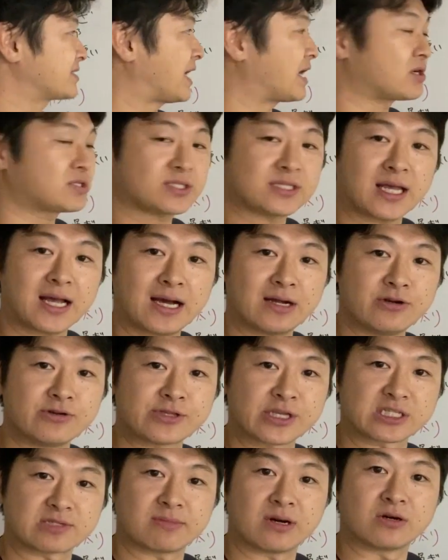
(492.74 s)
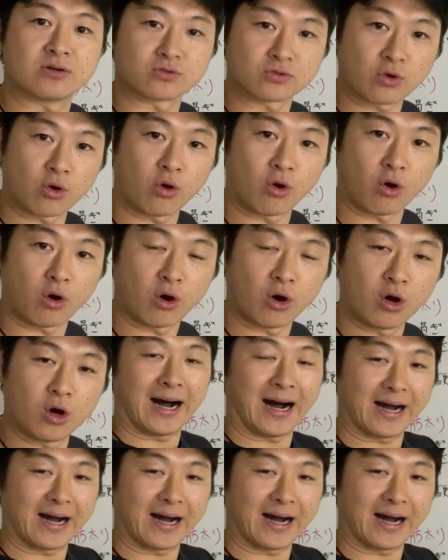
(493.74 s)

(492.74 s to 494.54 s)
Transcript: たくさん歩いてしまうと、